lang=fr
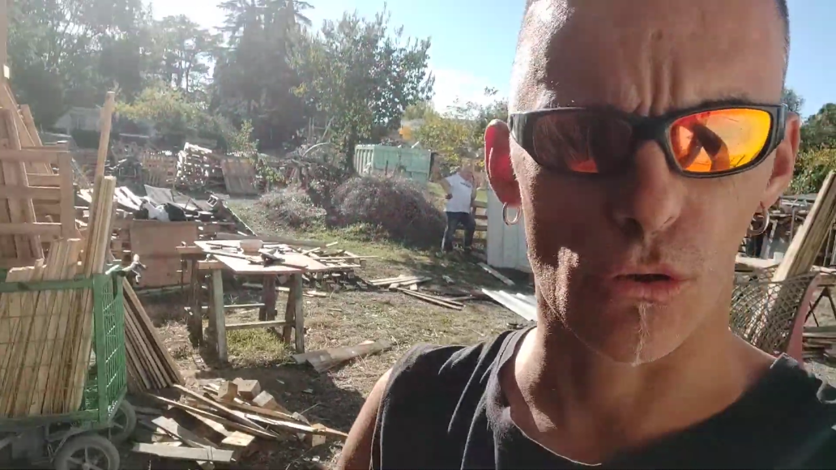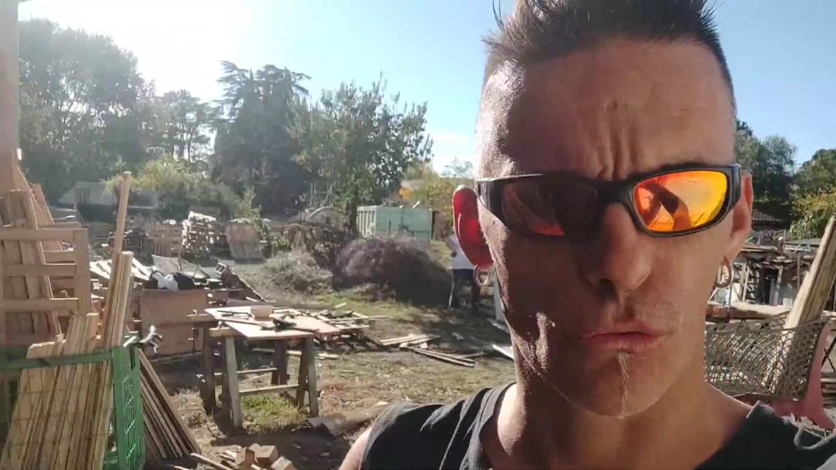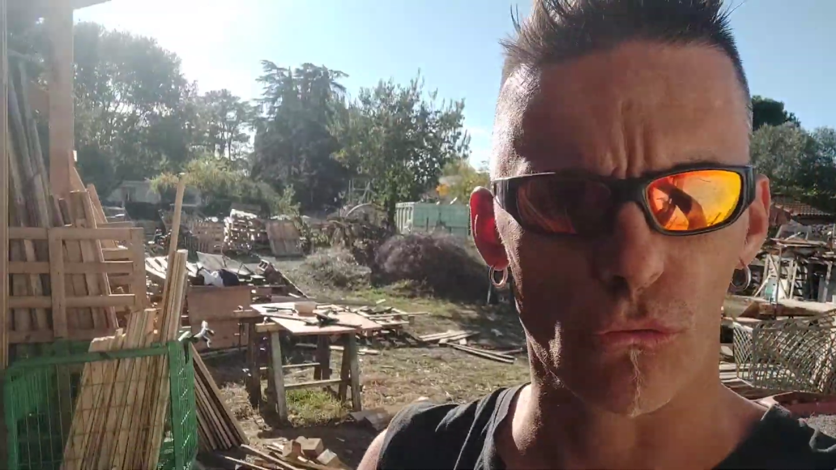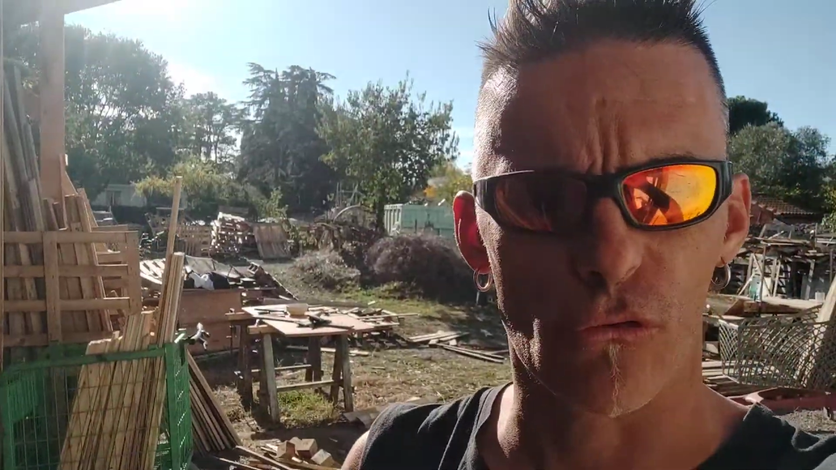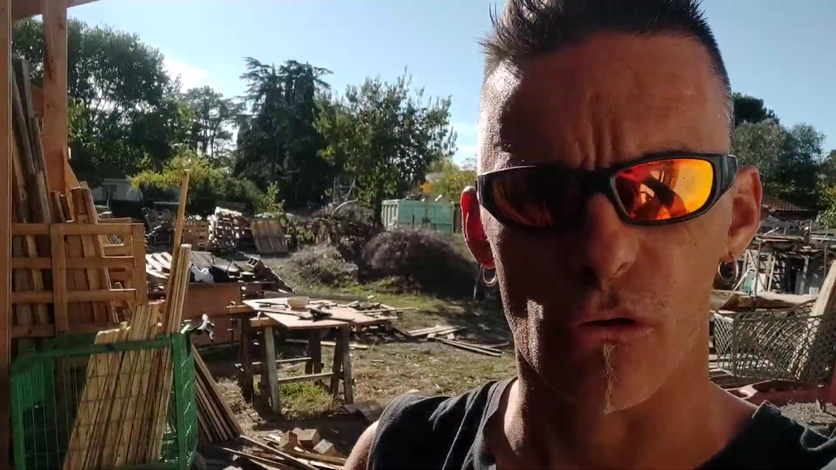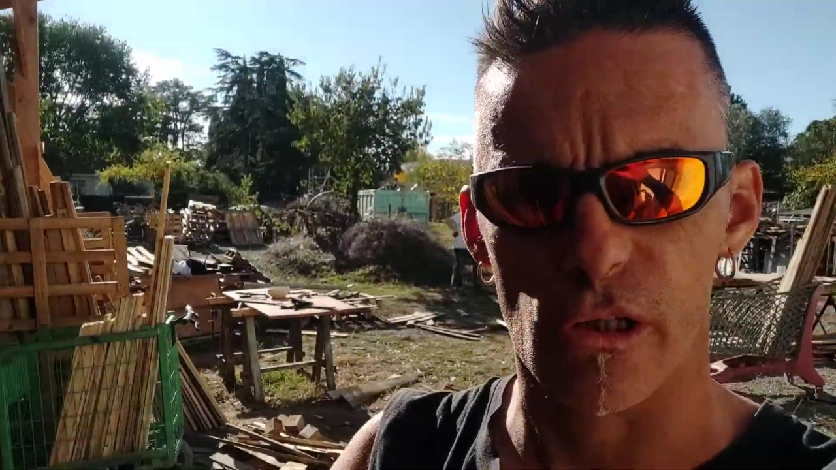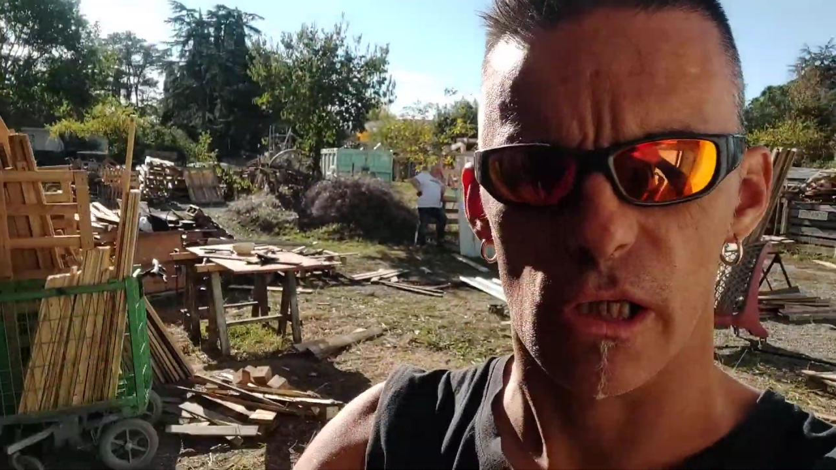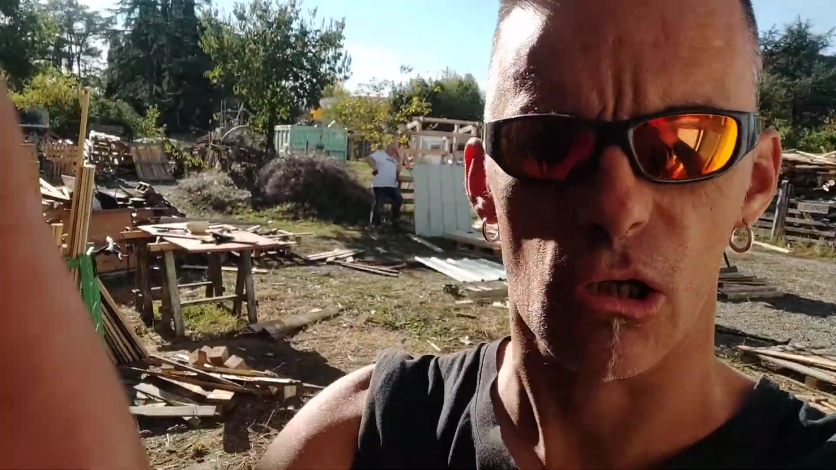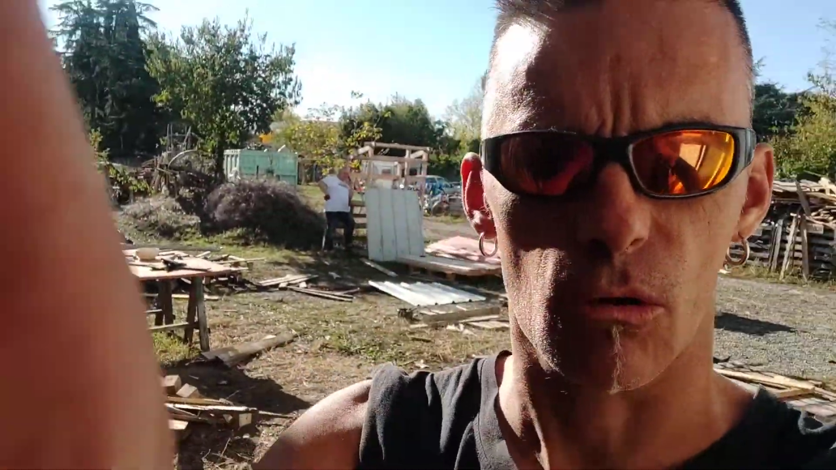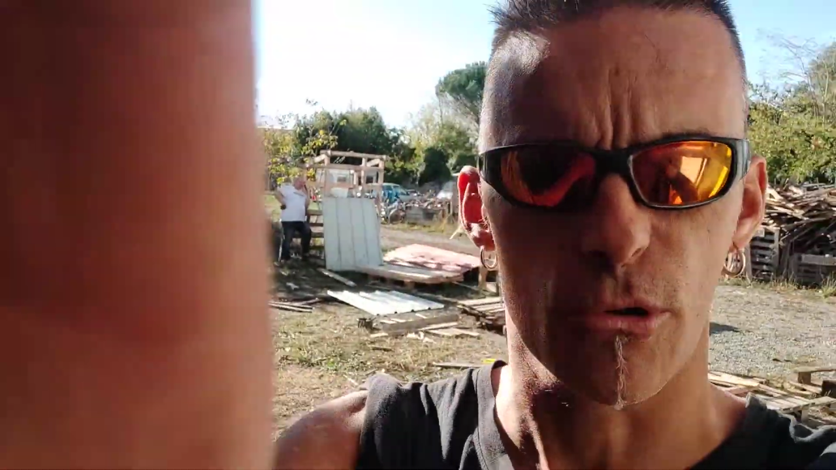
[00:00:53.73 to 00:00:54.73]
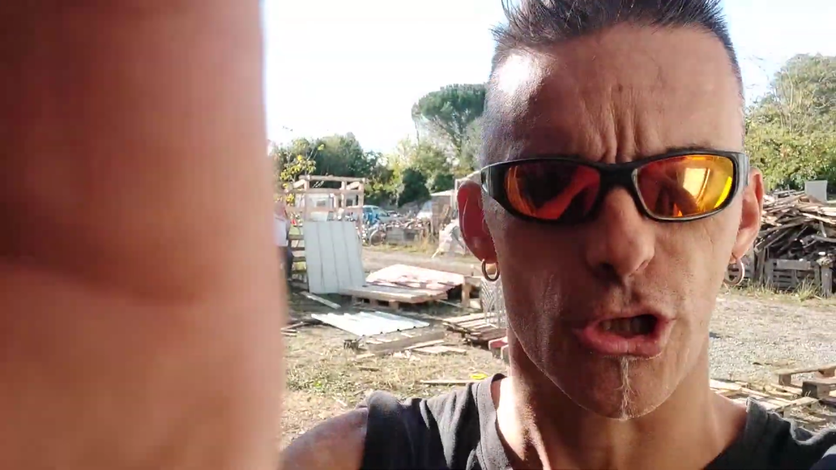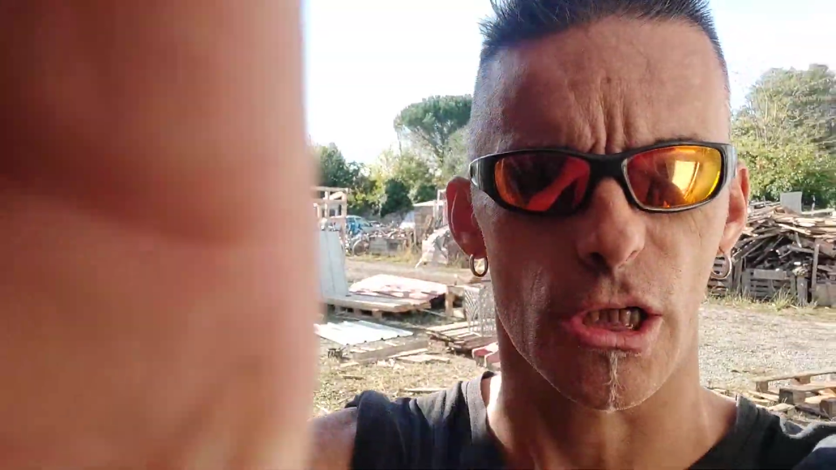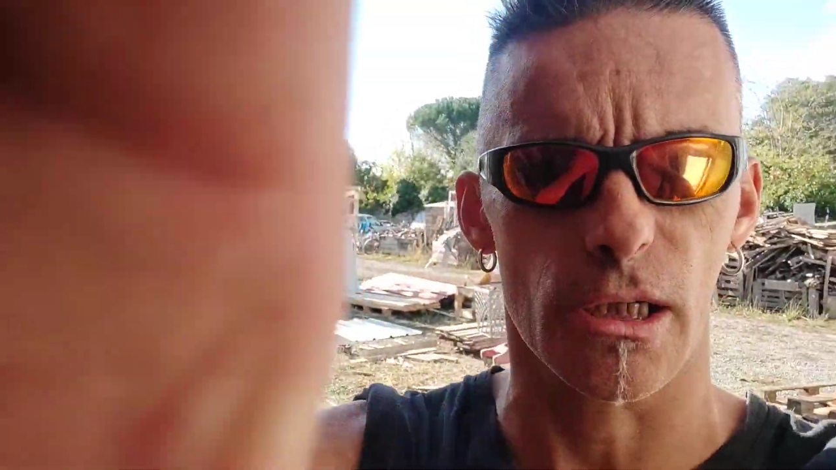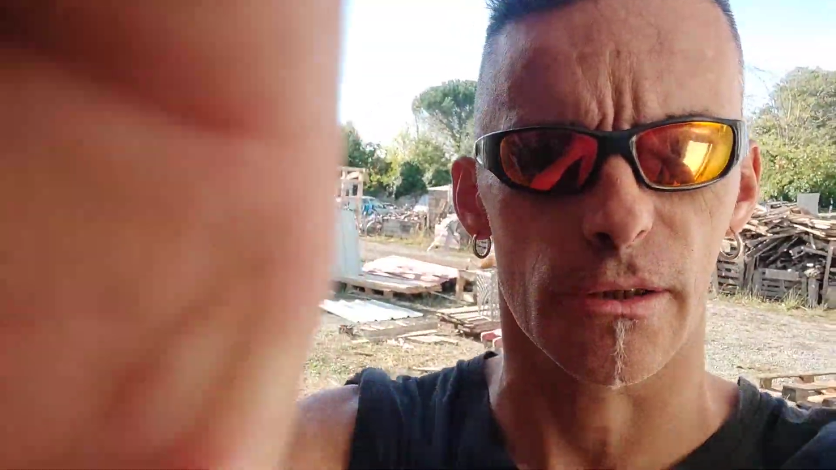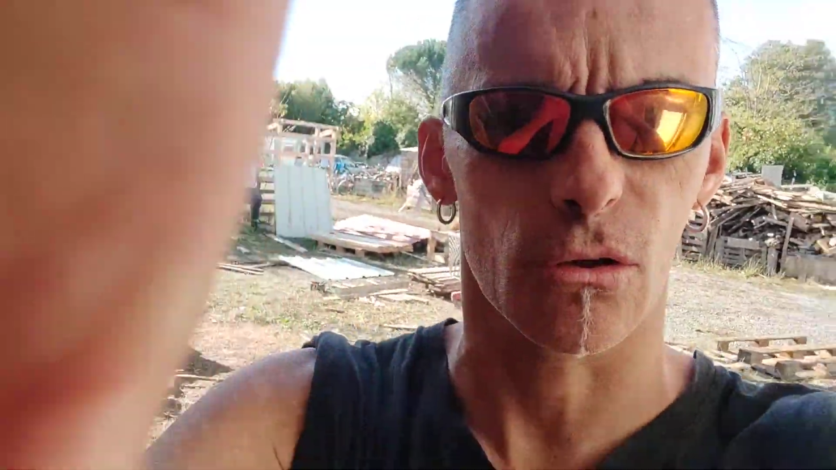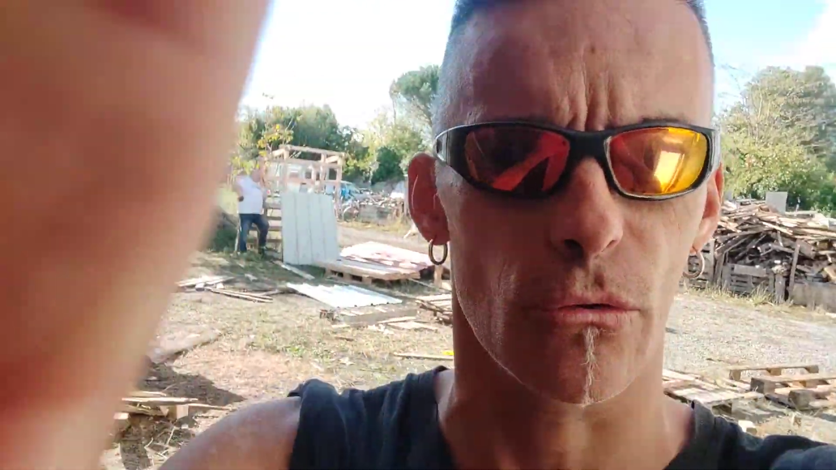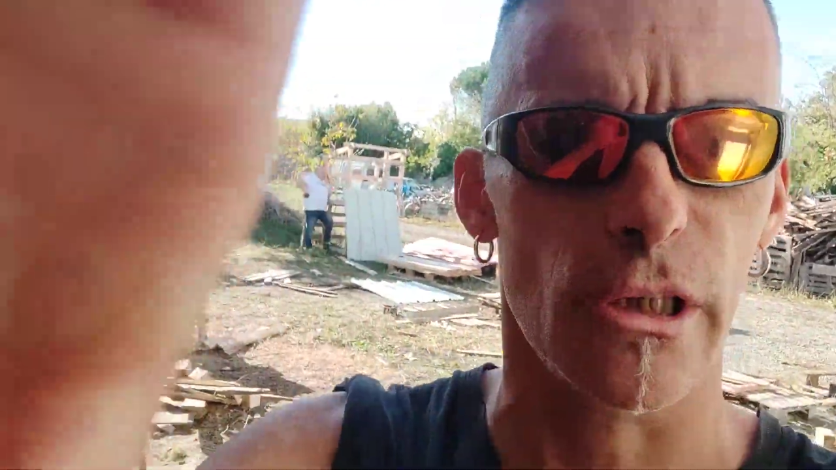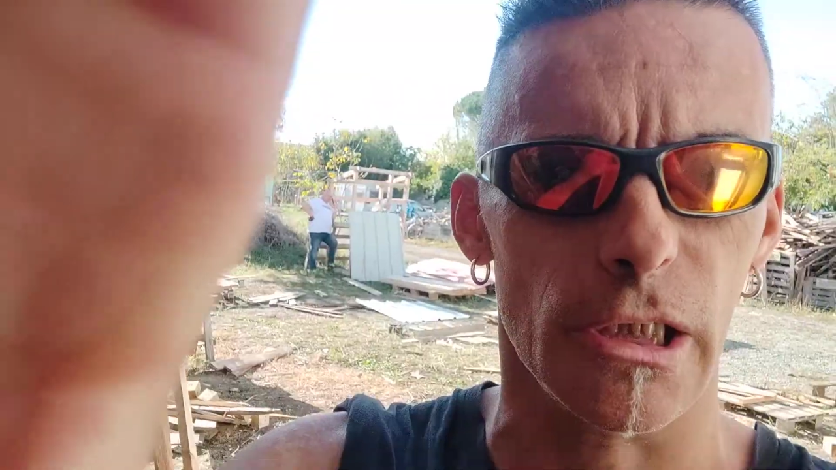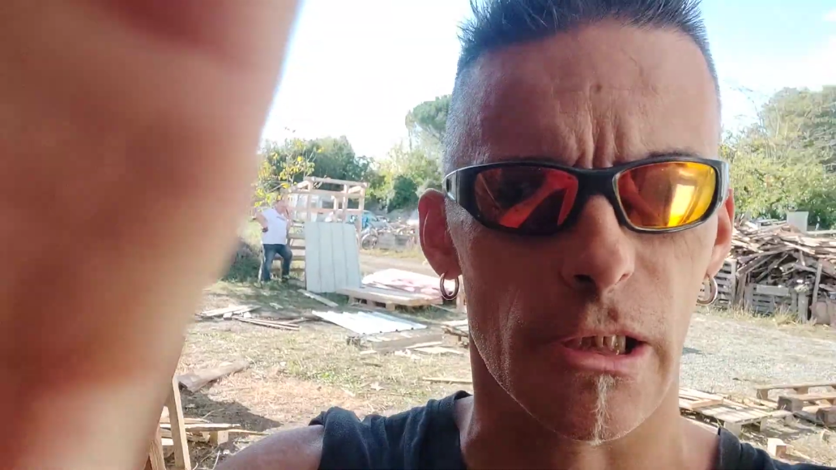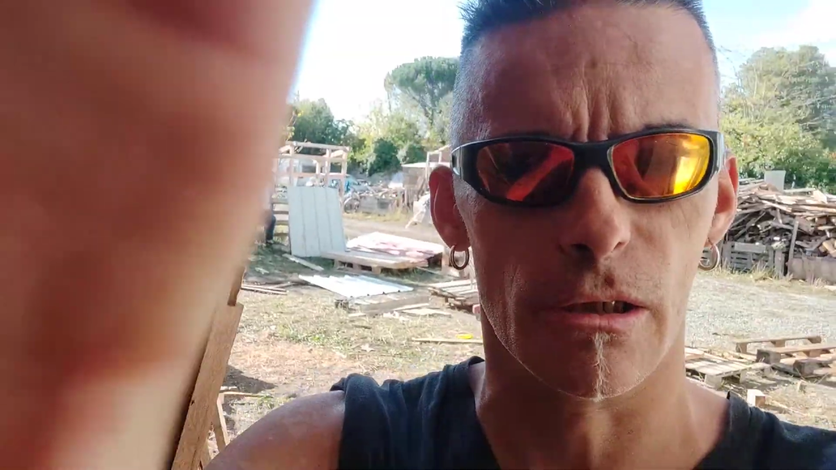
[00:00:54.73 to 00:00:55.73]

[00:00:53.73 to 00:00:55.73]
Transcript: euh, tout ce qui est objets électroniques,